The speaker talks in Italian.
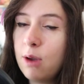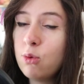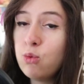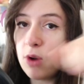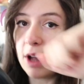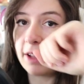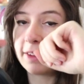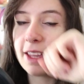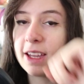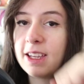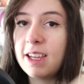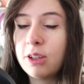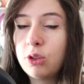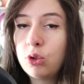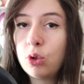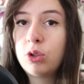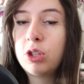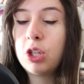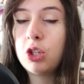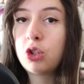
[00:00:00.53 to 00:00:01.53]
guattei a
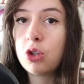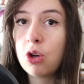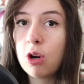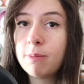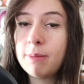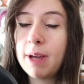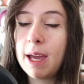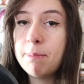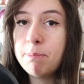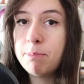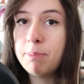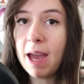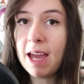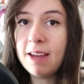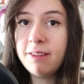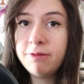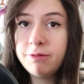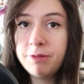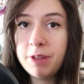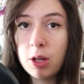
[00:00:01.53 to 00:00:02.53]
tutti ciurma e
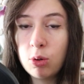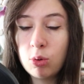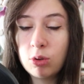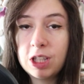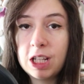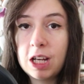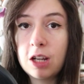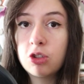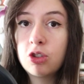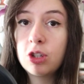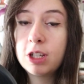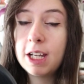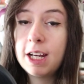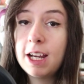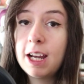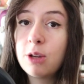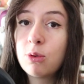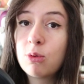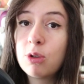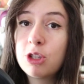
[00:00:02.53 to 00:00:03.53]
benvenuti da
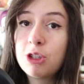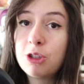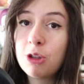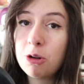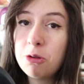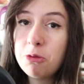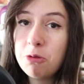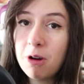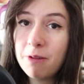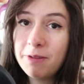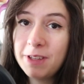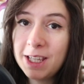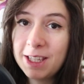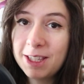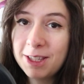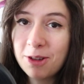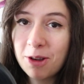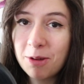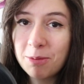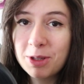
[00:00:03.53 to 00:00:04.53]
Giochirino in questo
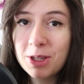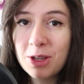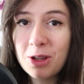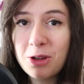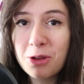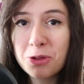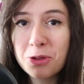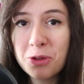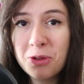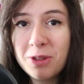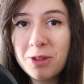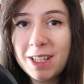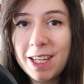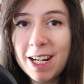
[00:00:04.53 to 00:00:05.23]
nuovissimo episodio su